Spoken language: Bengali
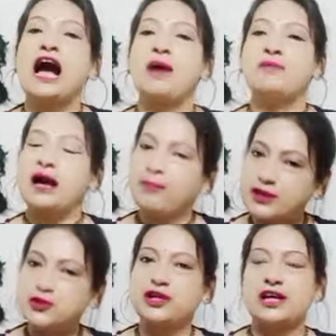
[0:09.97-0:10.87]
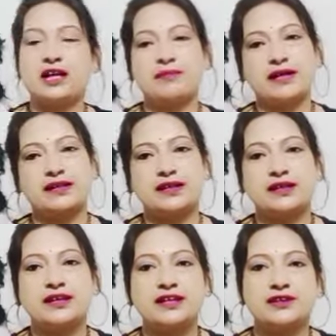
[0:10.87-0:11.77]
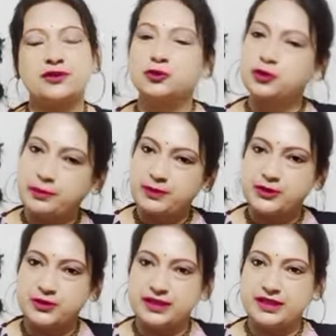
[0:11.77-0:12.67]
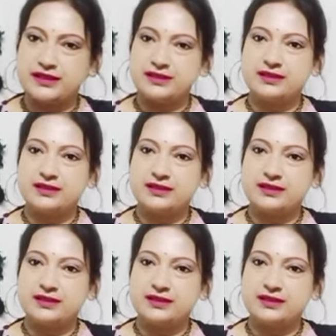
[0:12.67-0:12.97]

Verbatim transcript: আমি আবার চলে এলাম একটা নতুন এপিসোড নিয়ে